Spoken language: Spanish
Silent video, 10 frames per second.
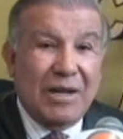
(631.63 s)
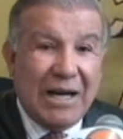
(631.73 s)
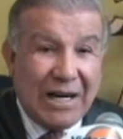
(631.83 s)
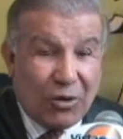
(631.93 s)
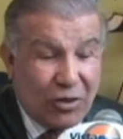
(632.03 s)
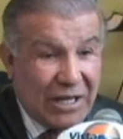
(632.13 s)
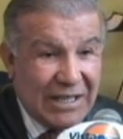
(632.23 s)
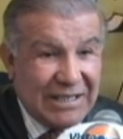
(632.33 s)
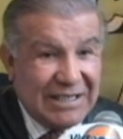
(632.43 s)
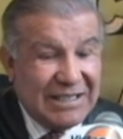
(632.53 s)
Ahora,
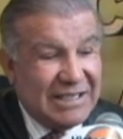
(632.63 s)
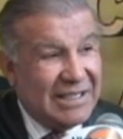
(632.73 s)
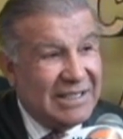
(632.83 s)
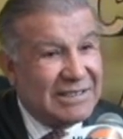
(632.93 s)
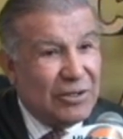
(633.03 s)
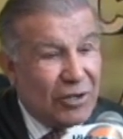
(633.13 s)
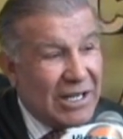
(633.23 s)
el señor